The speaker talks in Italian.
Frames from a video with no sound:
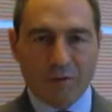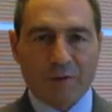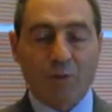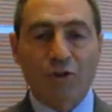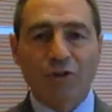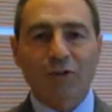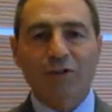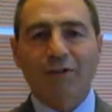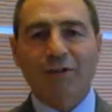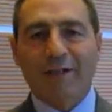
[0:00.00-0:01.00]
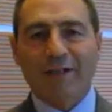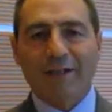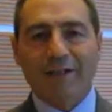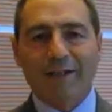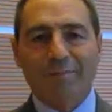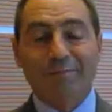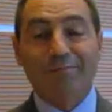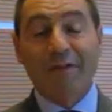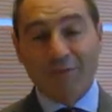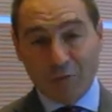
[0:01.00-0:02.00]
buongiorno e
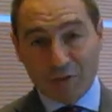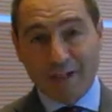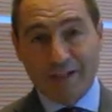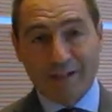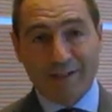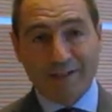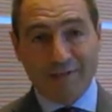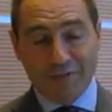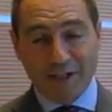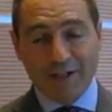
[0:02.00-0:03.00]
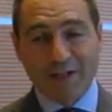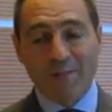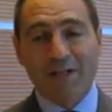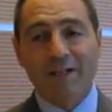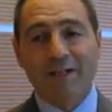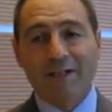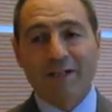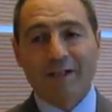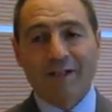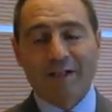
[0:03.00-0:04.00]
benvenuti al, al FIA di Rimini.
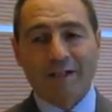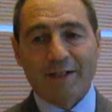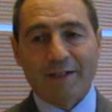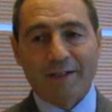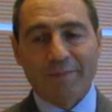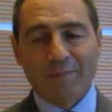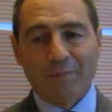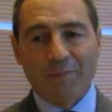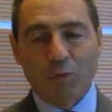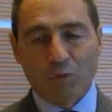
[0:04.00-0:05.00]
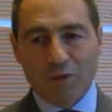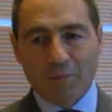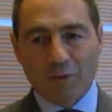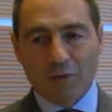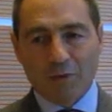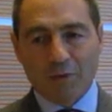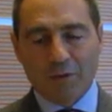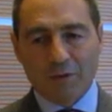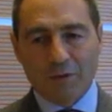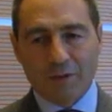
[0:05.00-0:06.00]
Eh, l'ultima
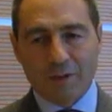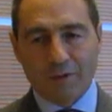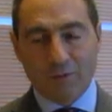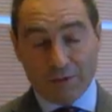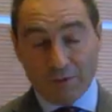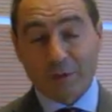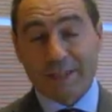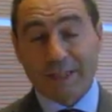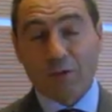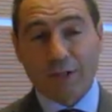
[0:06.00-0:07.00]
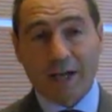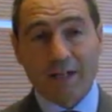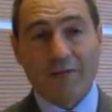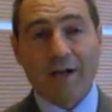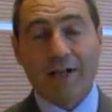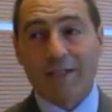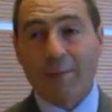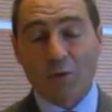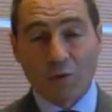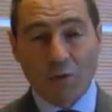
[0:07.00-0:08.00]
volta è stato tre anni fa,
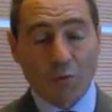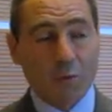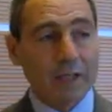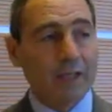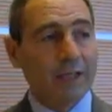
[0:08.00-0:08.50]
siamo di nuovo qui